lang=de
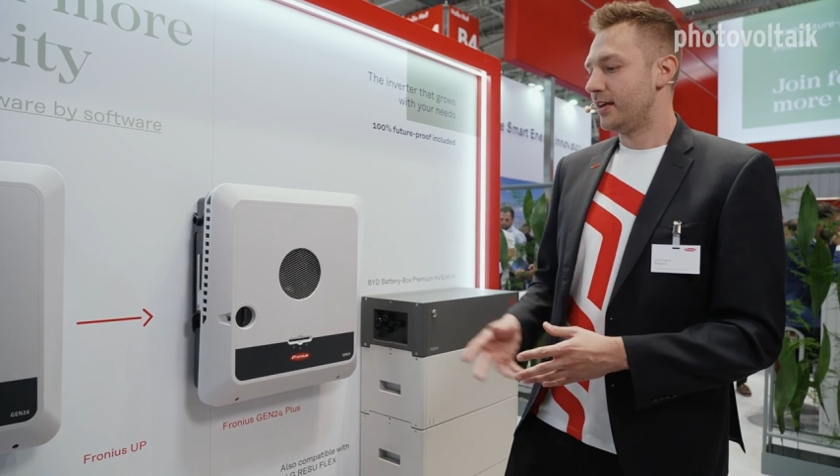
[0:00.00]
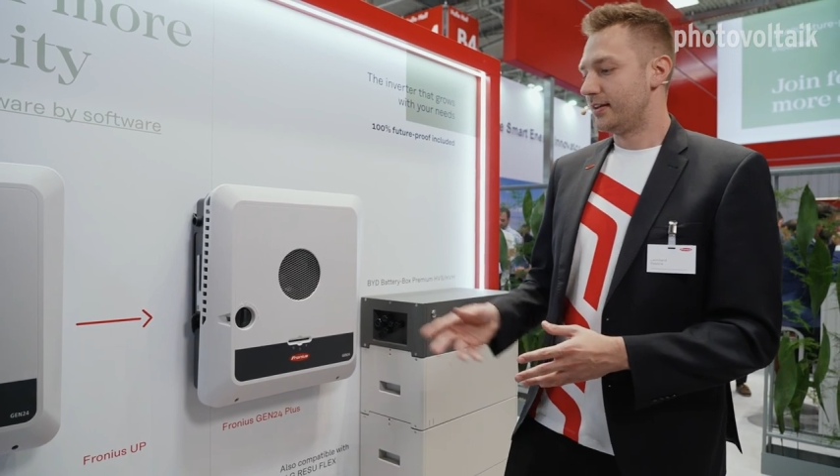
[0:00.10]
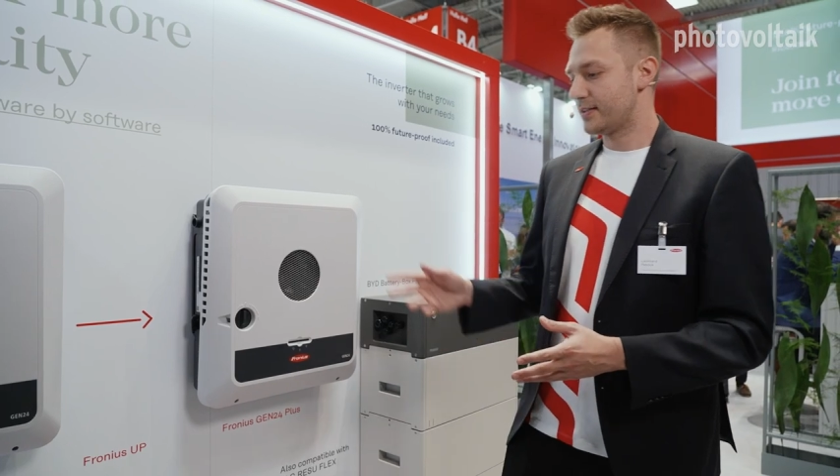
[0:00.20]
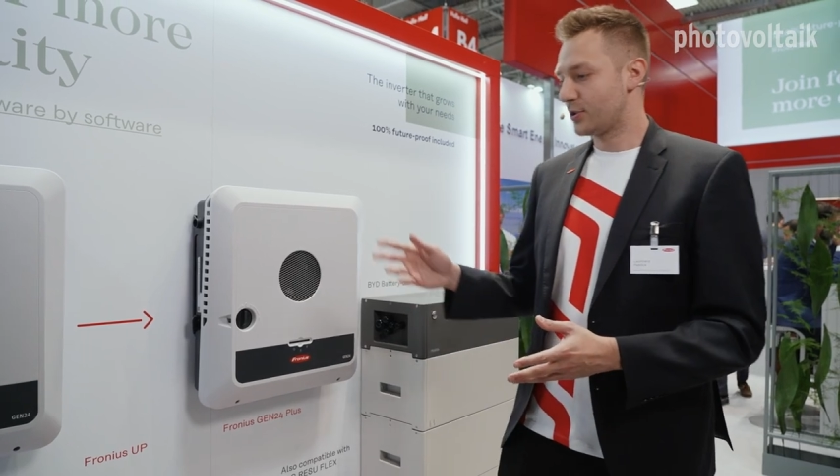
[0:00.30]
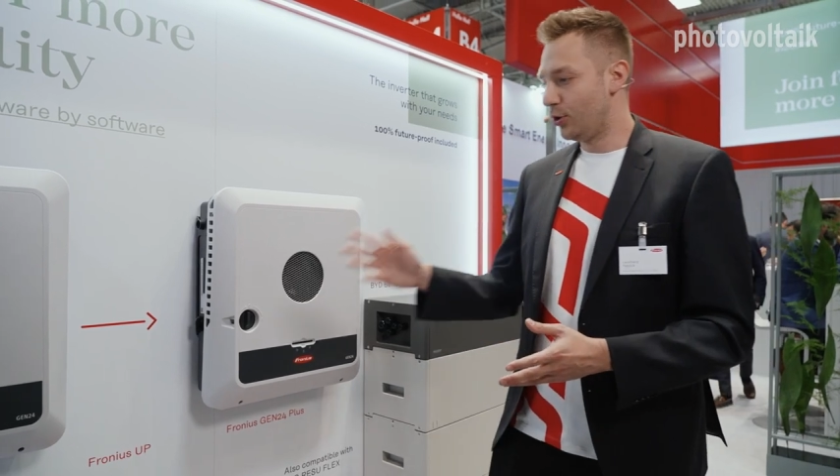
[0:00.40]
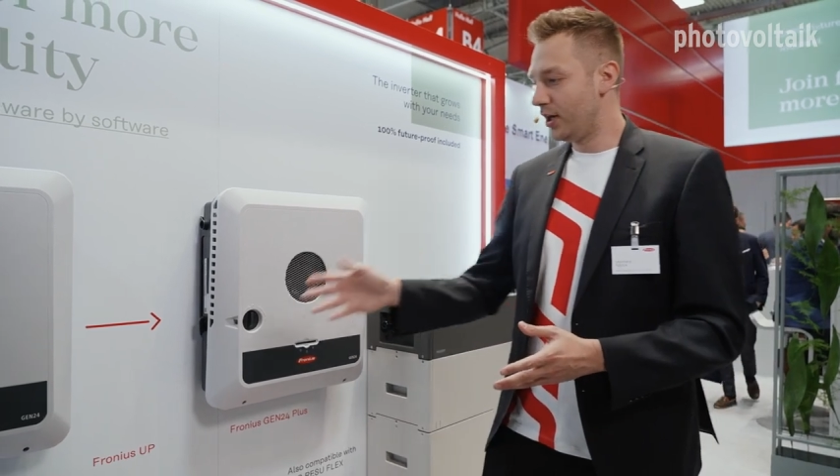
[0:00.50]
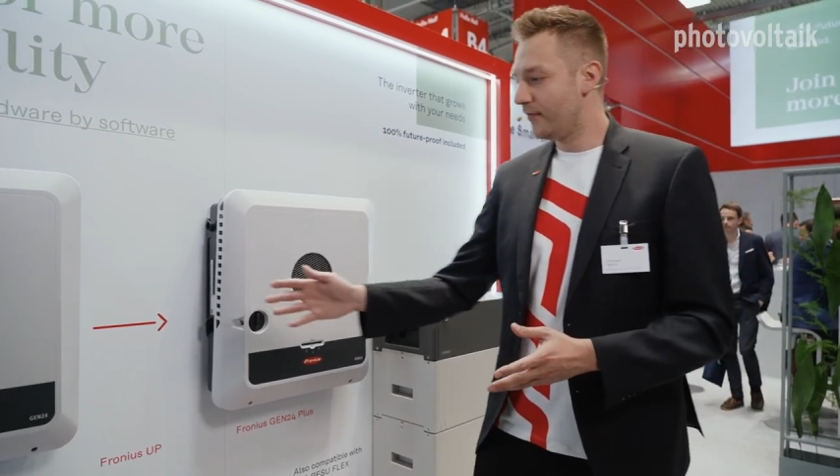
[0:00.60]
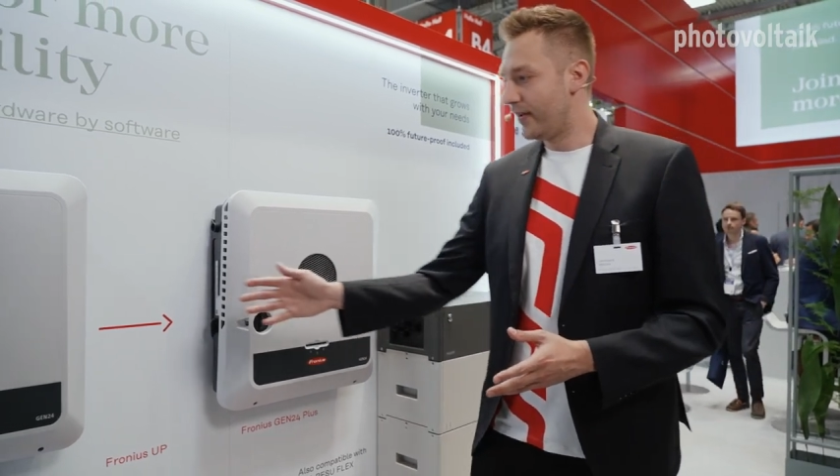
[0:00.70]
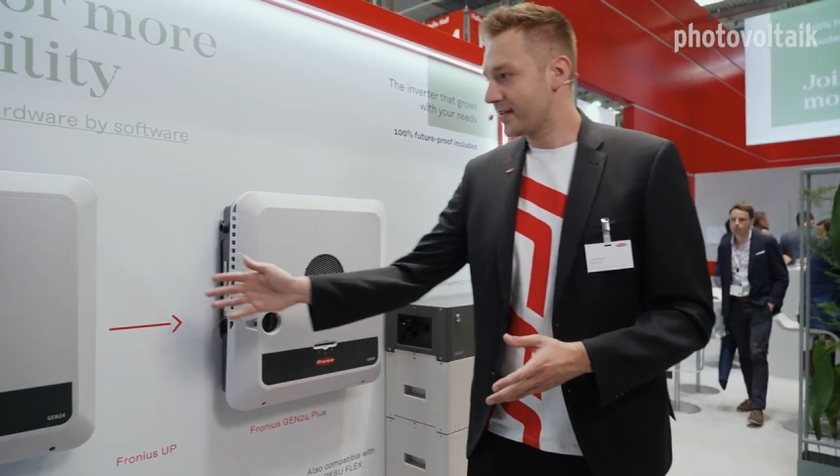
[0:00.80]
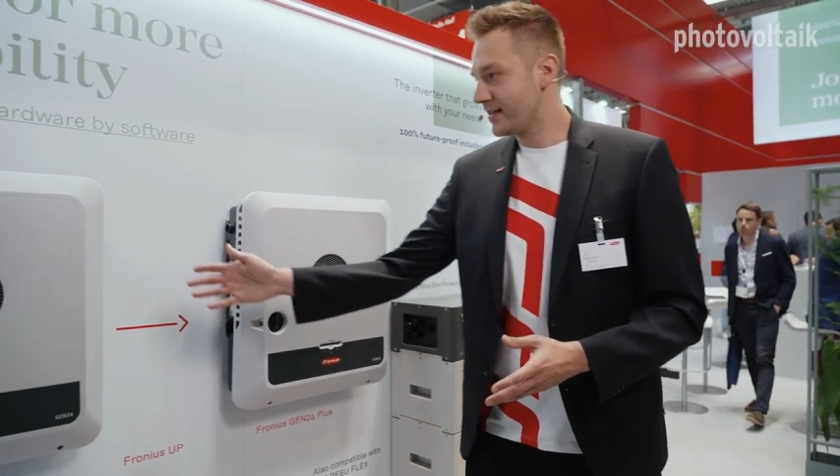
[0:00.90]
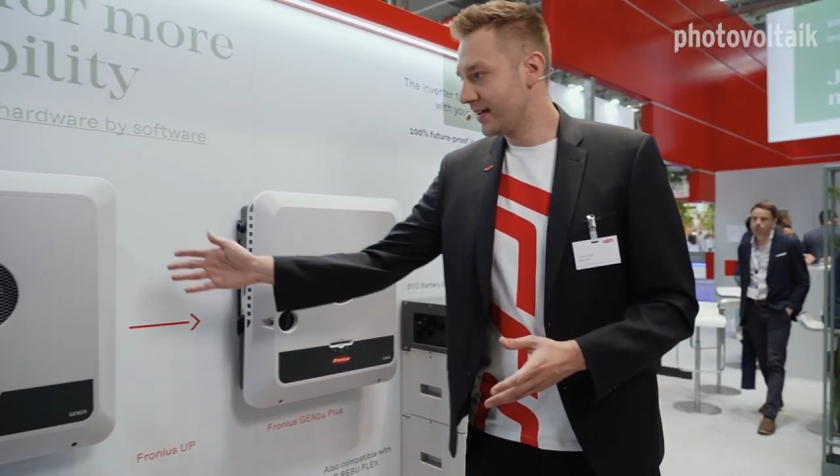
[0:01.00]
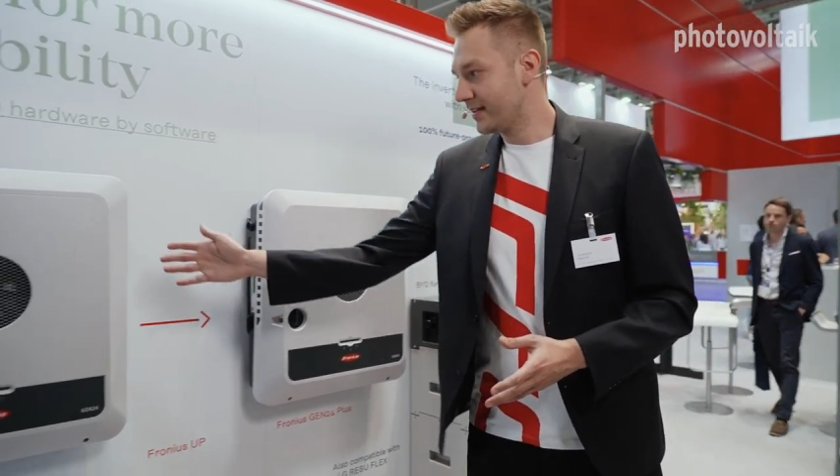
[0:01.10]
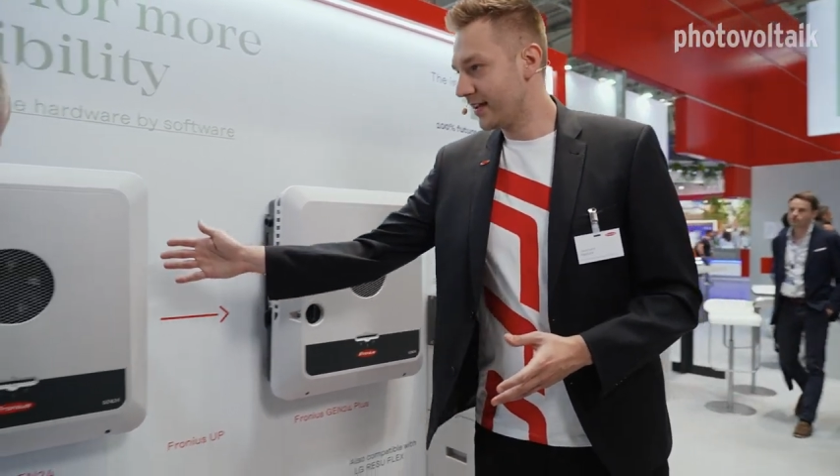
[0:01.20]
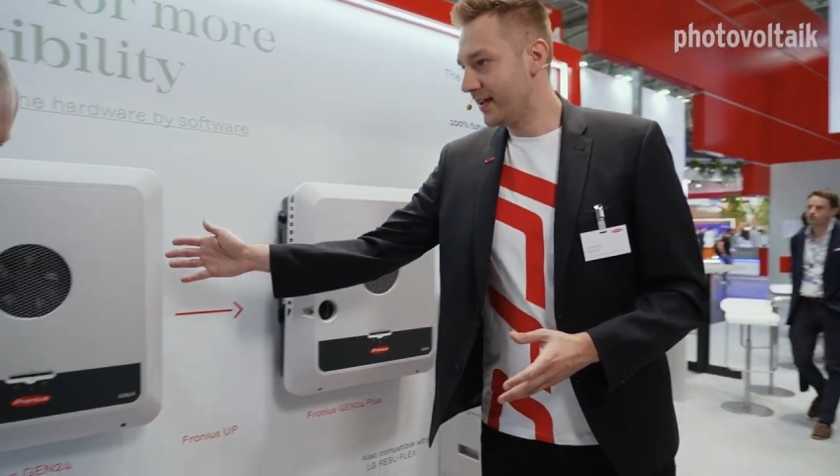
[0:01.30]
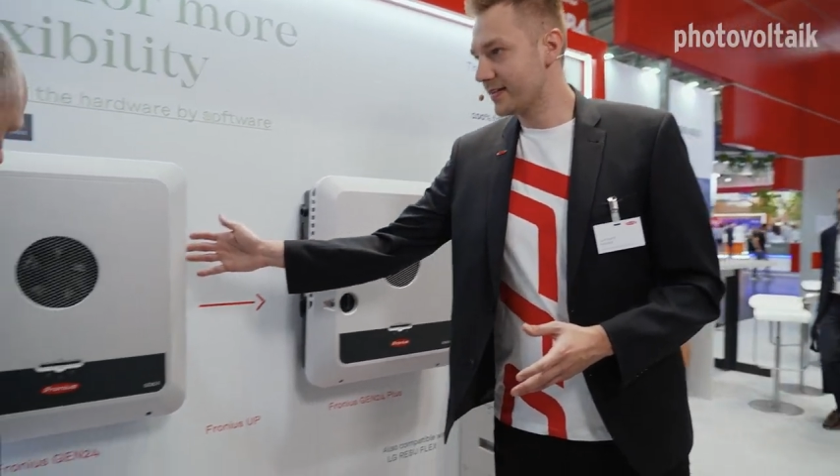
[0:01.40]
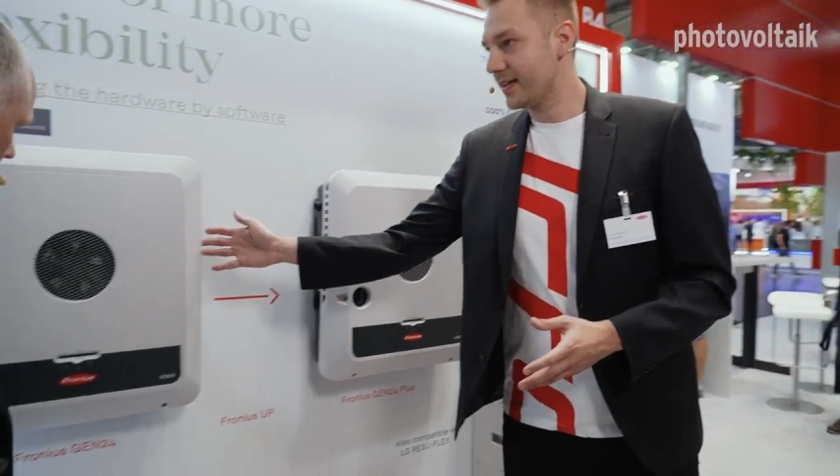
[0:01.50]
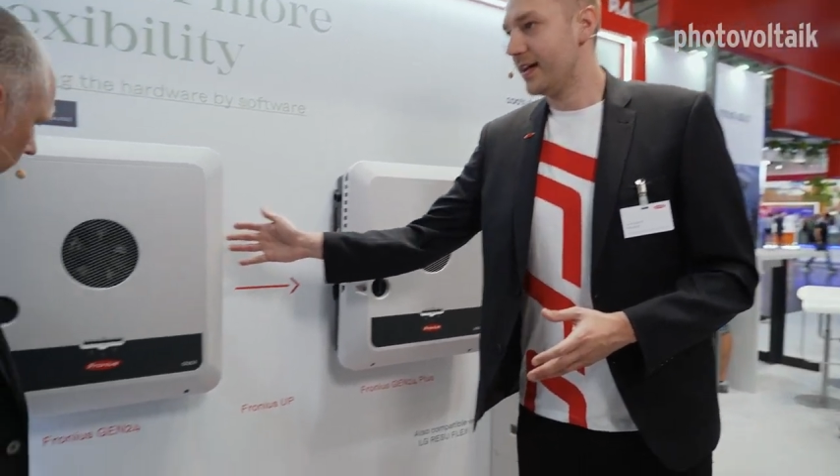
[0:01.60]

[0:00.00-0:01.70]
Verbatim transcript: Das Tolle am Wechselrichter ist,